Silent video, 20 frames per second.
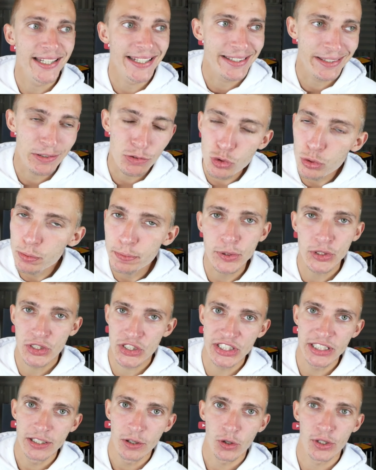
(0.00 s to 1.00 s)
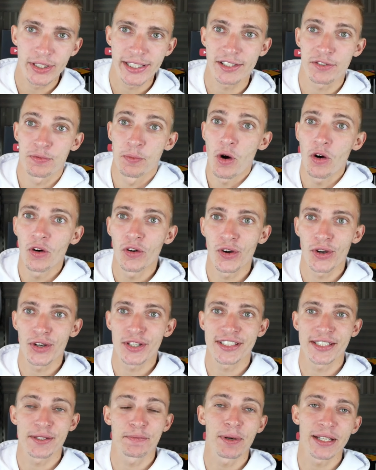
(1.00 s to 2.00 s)
il est tout petit honnêtement,
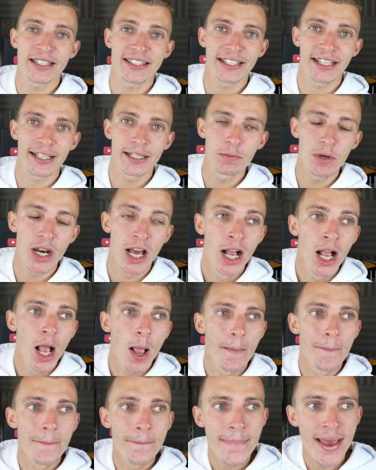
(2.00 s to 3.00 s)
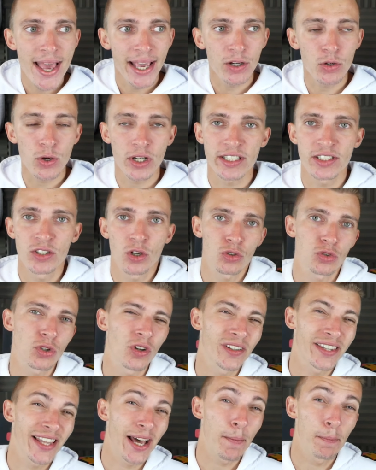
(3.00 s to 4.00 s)
euh, c'est pas terrible, mais quoi qu'il en
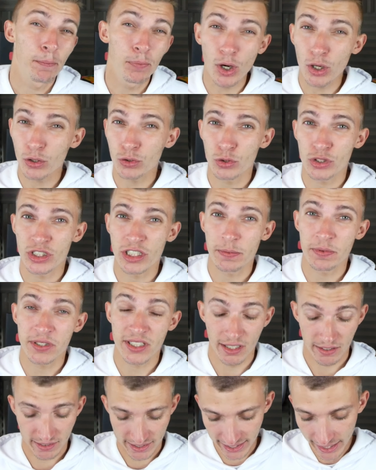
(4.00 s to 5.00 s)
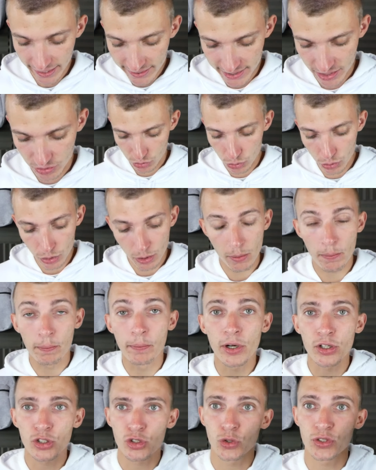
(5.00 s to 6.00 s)
soit on a un port de type C. Ça c'est une
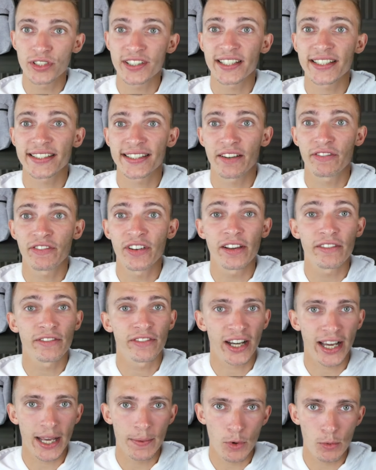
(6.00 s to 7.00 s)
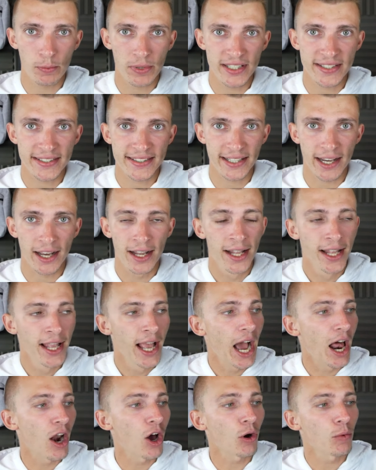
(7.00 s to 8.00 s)
bonne chose et ça fait vraiment plaisir.
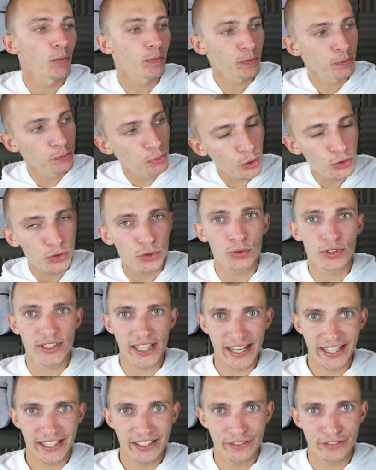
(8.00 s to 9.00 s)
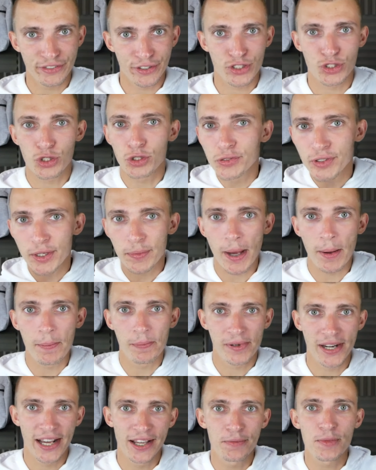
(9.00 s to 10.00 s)
Alors pour son tarif, je ne vais pas
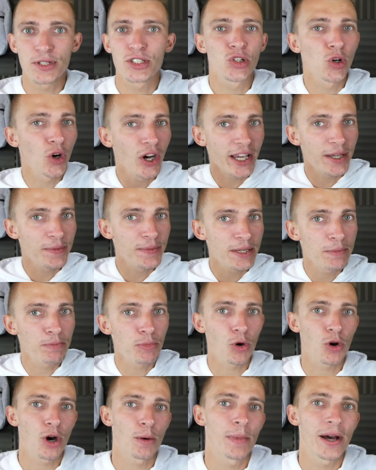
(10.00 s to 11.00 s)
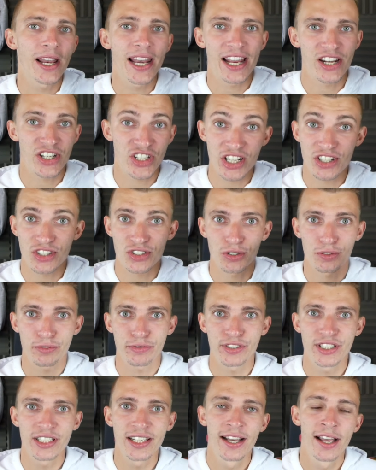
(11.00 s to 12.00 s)
me plaindre, mais j'aurais aimé pourquoi pas la charge sans
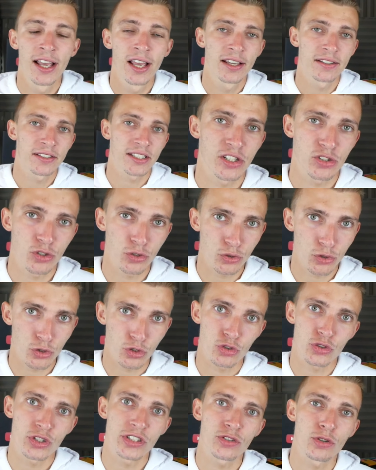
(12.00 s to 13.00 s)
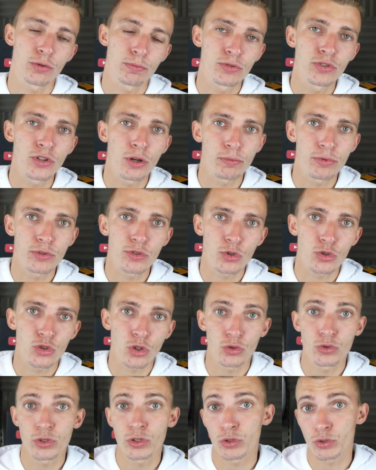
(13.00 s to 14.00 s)
fil, quelque chose que j'utilise de plus en plus
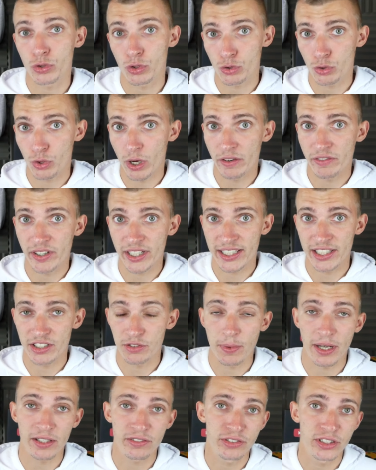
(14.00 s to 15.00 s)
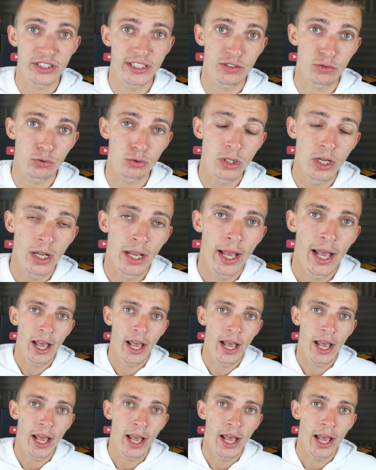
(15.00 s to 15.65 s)
aujourd'hui, que ce soit avec les smartphones et tout.